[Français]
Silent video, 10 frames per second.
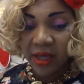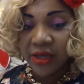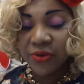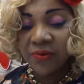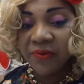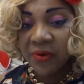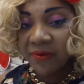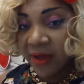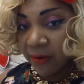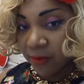Il suffit de
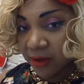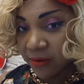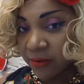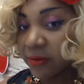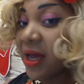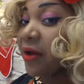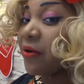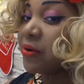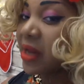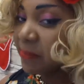faire quoi On a
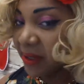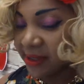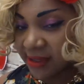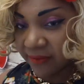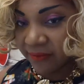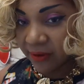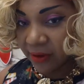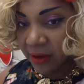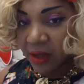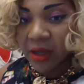un apéritif.
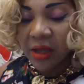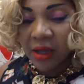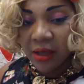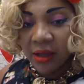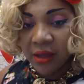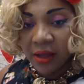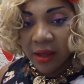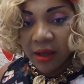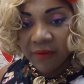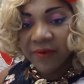
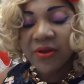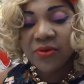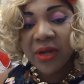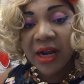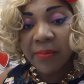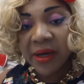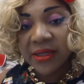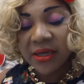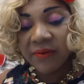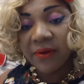En France, on a
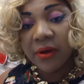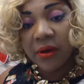l'apéritif.